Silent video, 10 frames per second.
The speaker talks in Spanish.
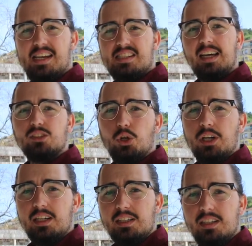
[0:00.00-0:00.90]
Esta
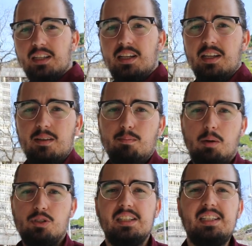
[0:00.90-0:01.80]
torre
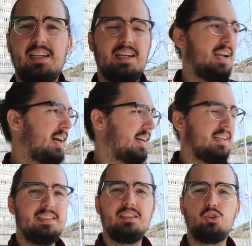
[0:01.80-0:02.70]
vamos a tenerla
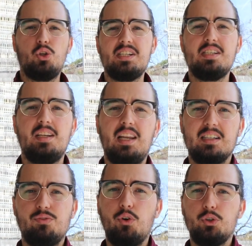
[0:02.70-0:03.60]
en todas
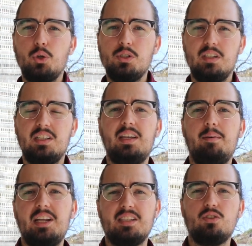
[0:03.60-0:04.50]
las fotos y ya
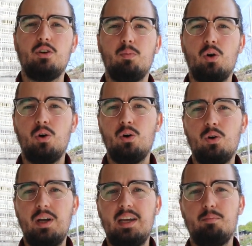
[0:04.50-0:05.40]
veréis como
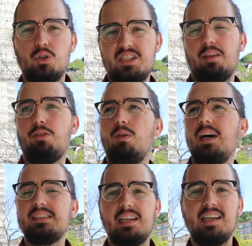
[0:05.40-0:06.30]
en vuestra
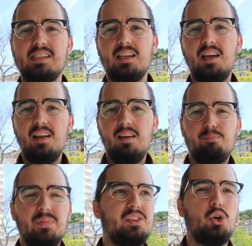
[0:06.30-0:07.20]
ciudad tenéis
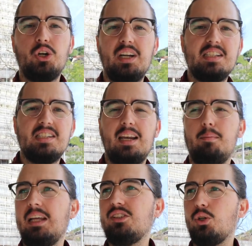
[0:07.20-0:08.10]
torres,
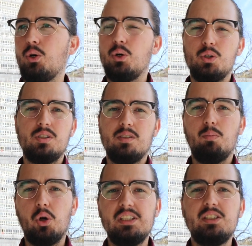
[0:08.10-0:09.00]
elementos
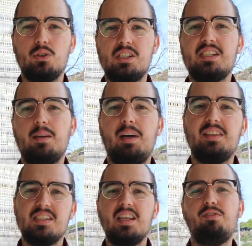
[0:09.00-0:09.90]
bonitos que se vean
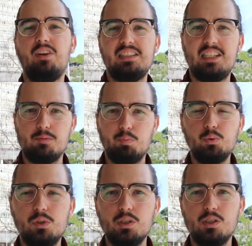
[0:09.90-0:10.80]
desde diferentes
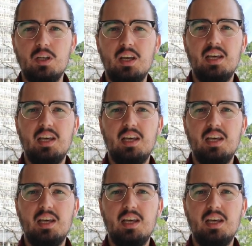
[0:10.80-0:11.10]
puntos